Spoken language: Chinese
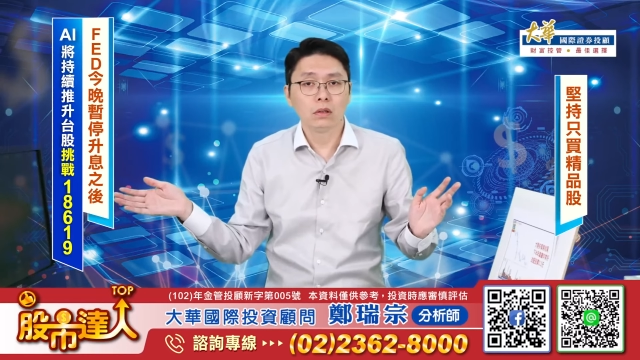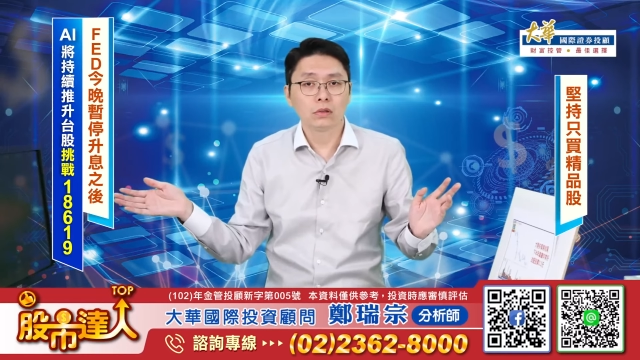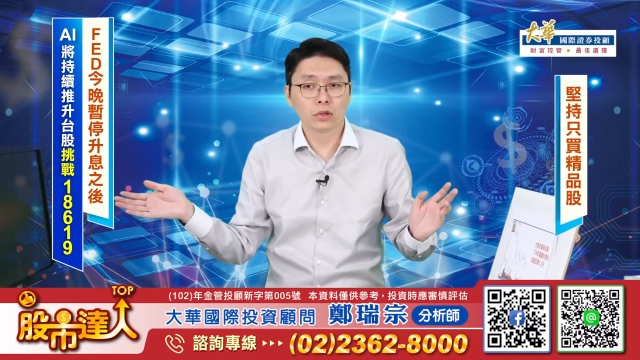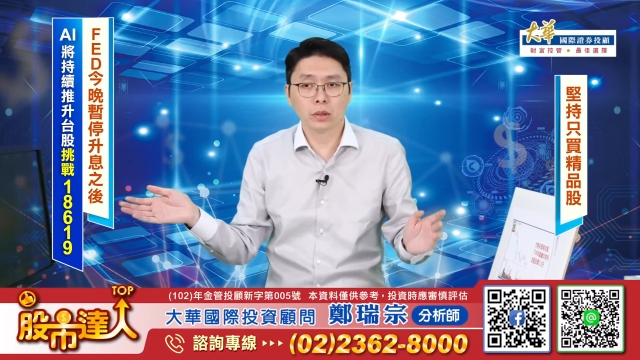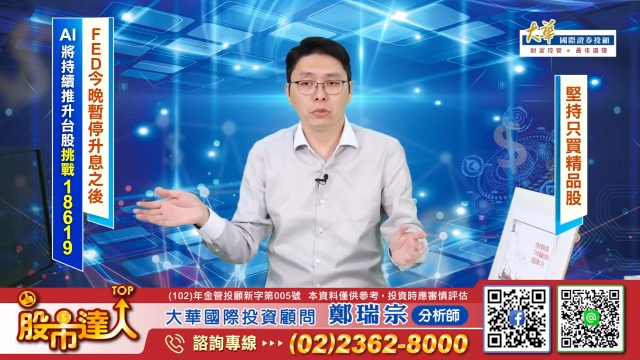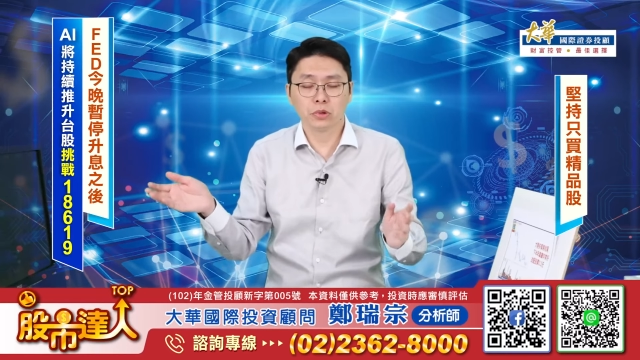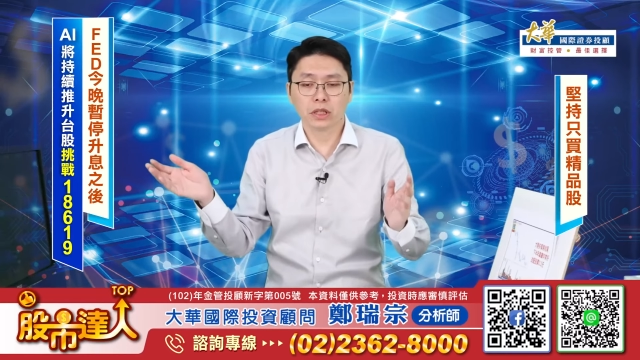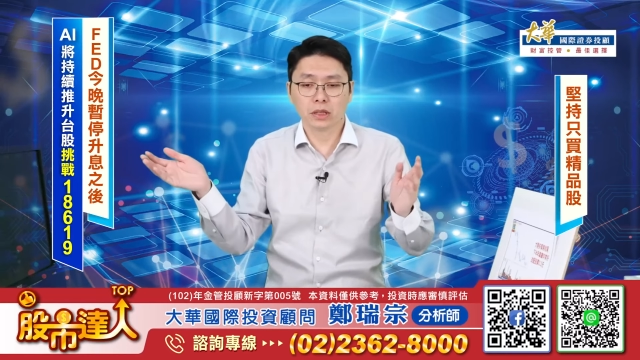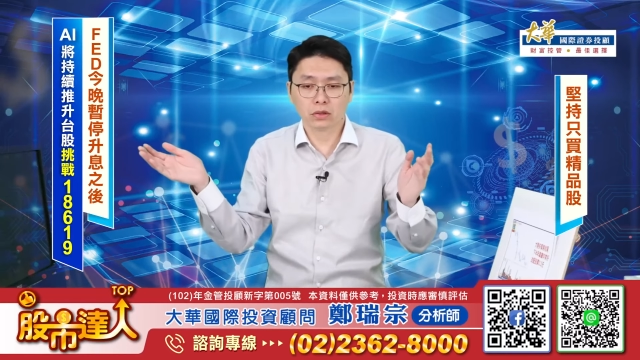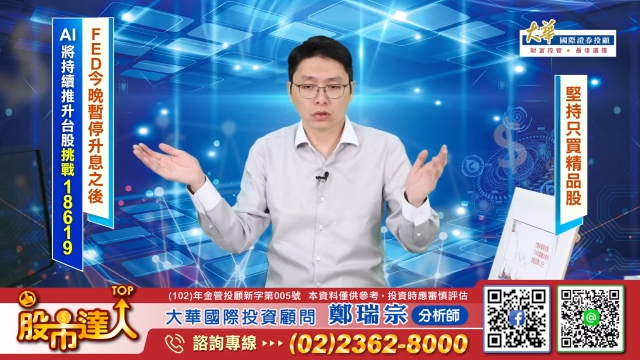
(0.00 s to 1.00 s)
所以目
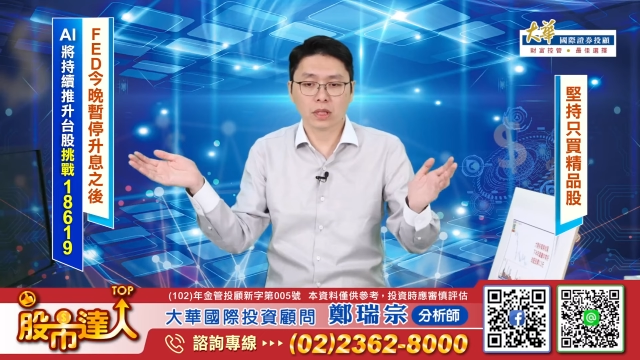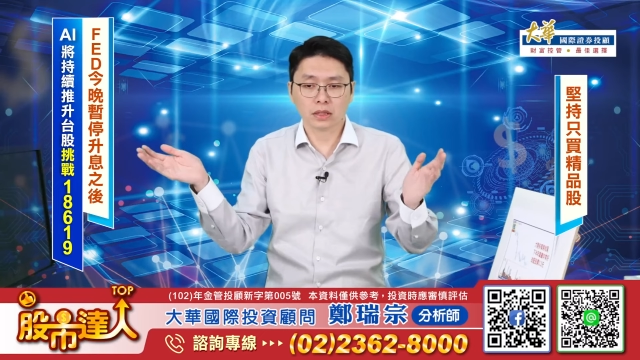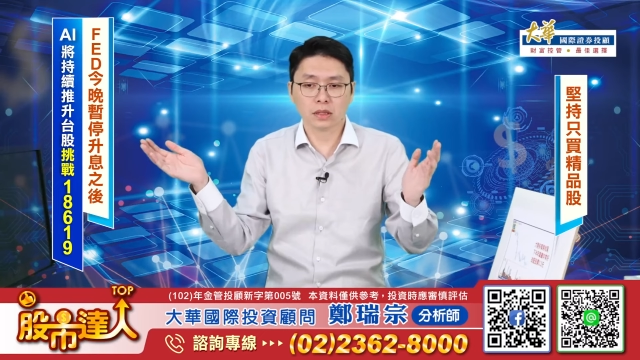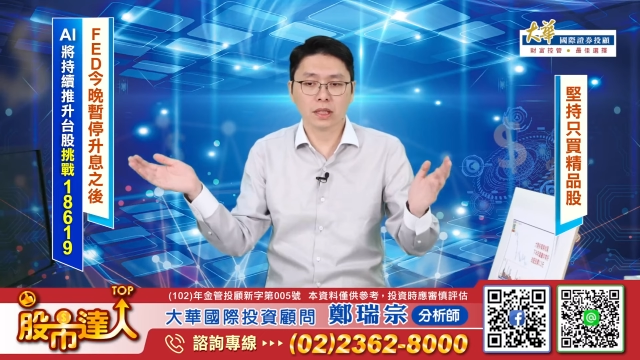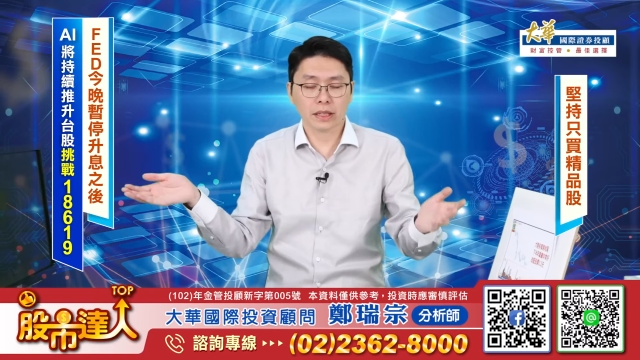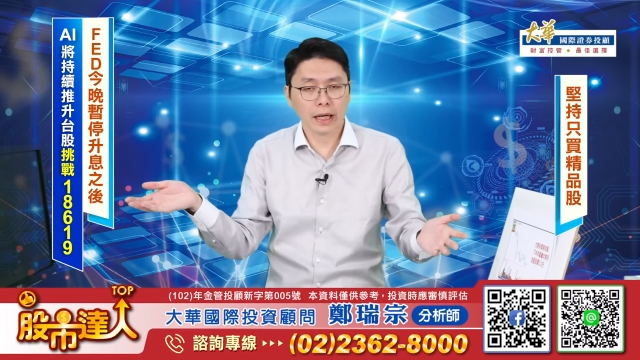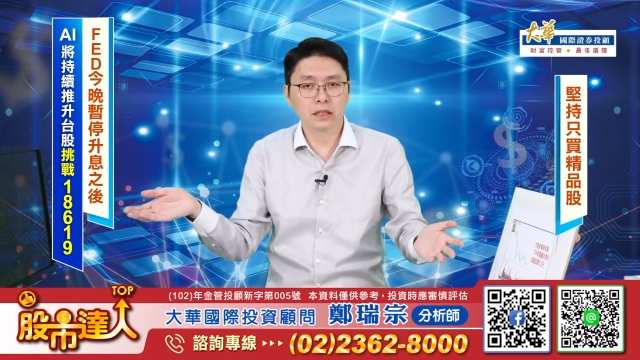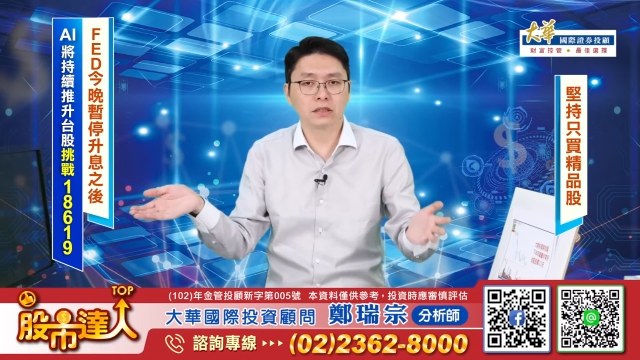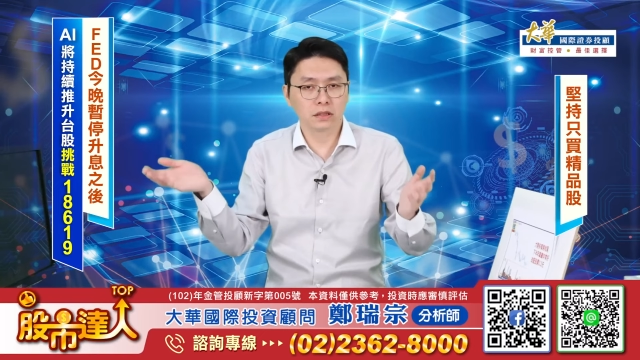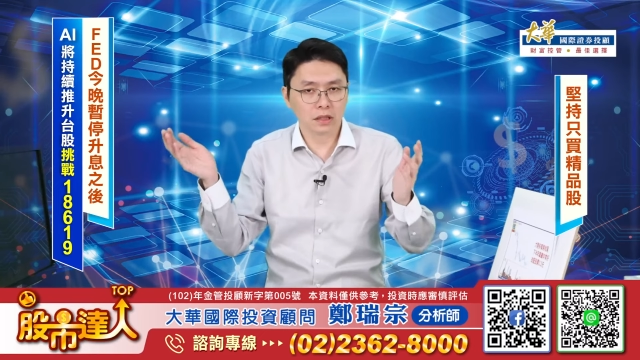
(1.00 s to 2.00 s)
前手上正在谈案
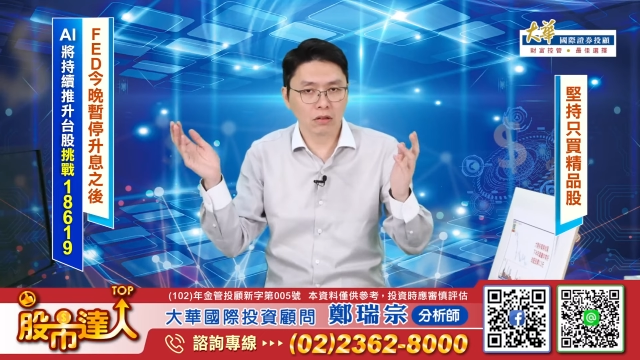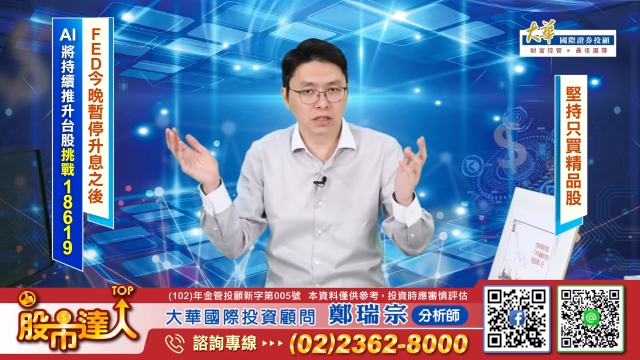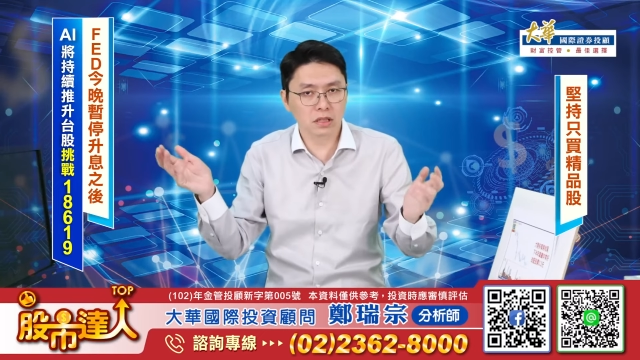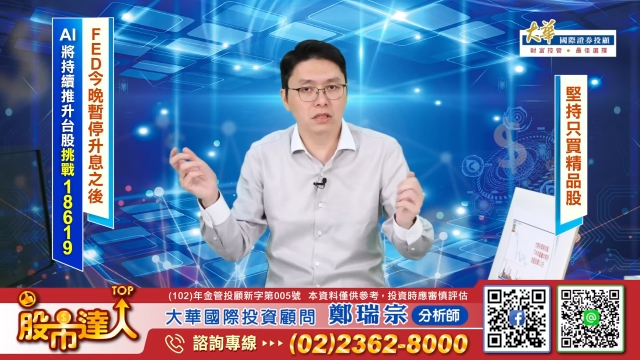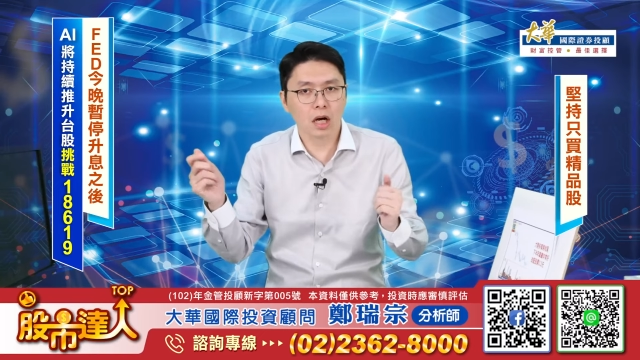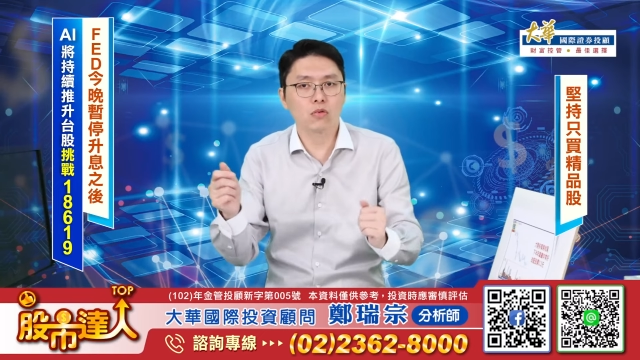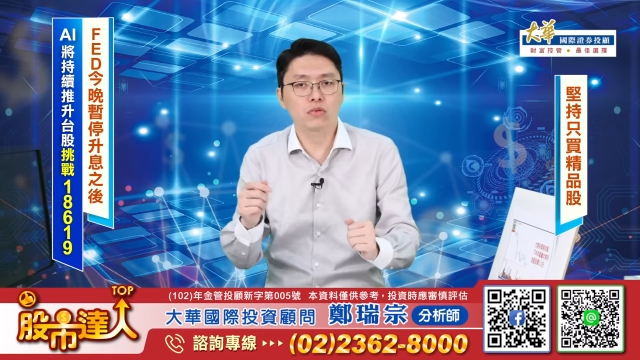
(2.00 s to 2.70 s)
子至少四到五